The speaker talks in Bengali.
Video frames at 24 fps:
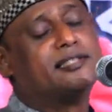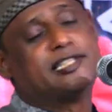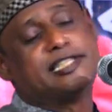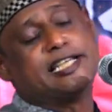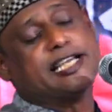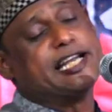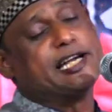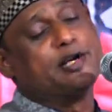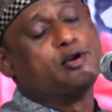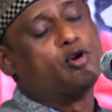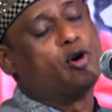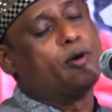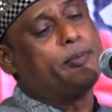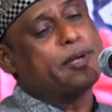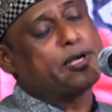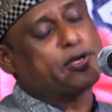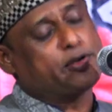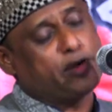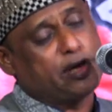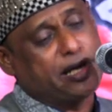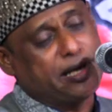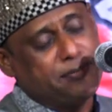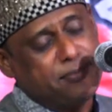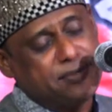যে নবী
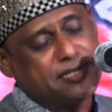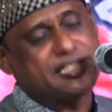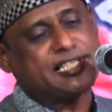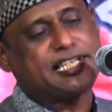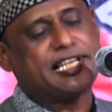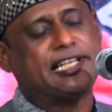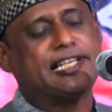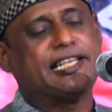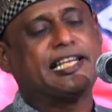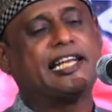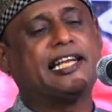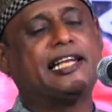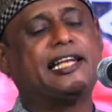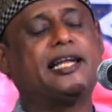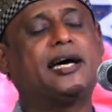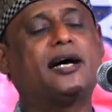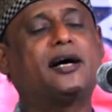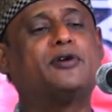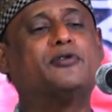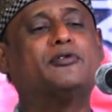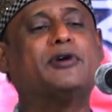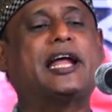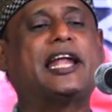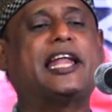করিম
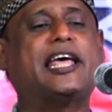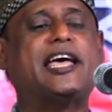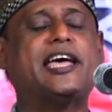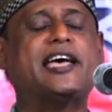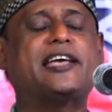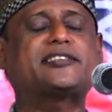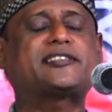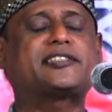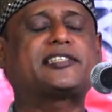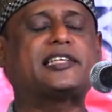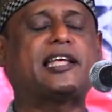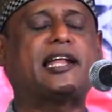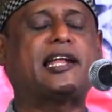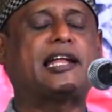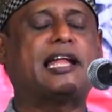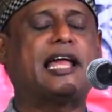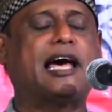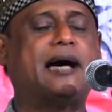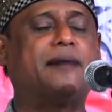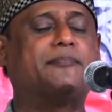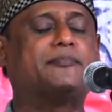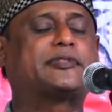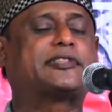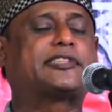সাল্লাহ
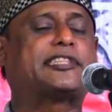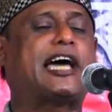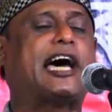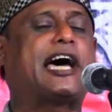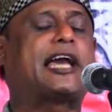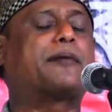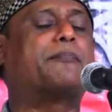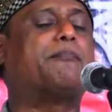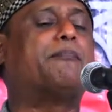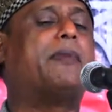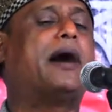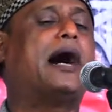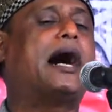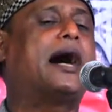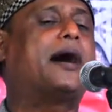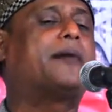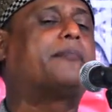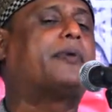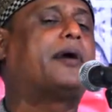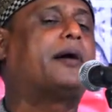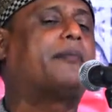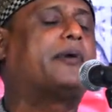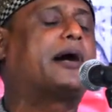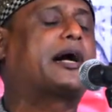আলহাল্লাম তার মা
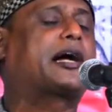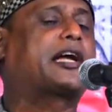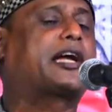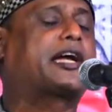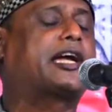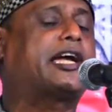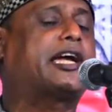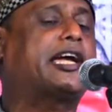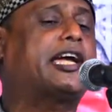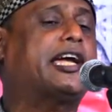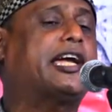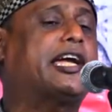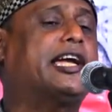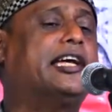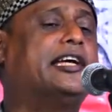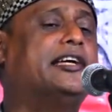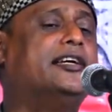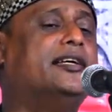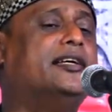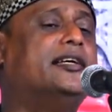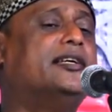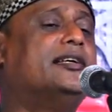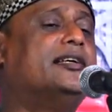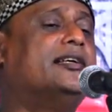বাবাকে
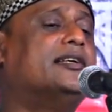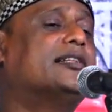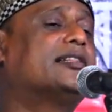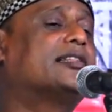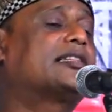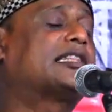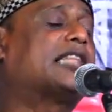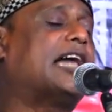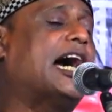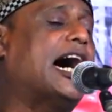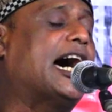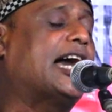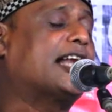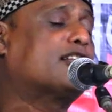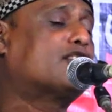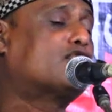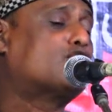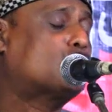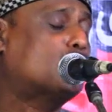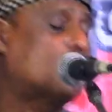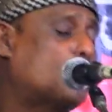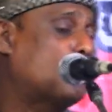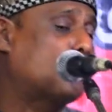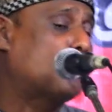তার
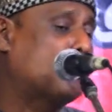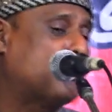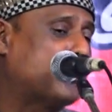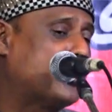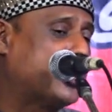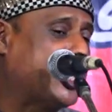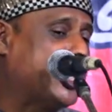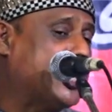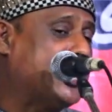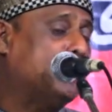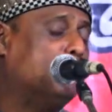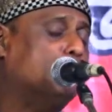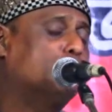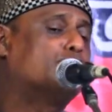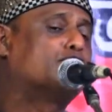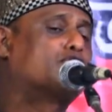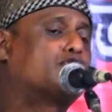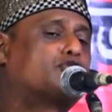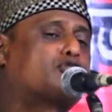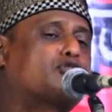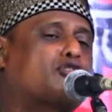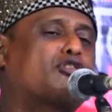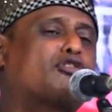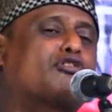চরণে
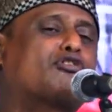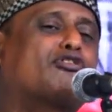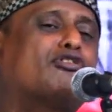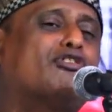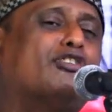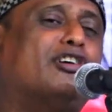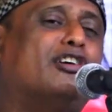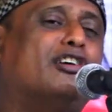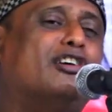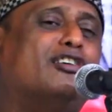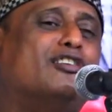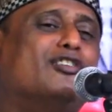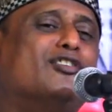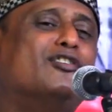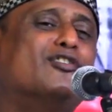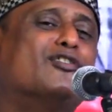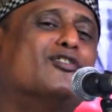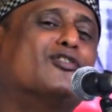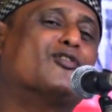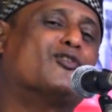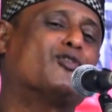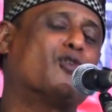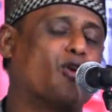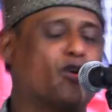উৎসর্গ
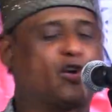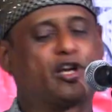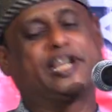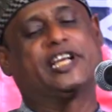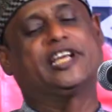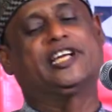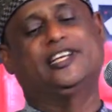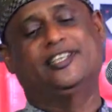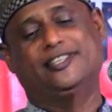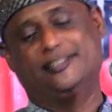করে